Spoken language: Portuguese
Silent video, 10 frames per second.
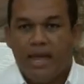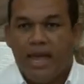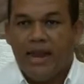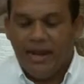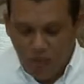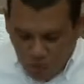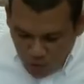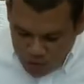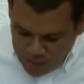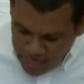ela não
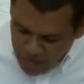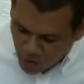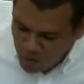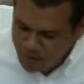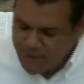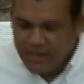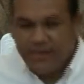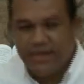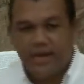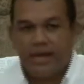conseguia
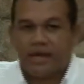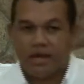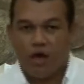compreender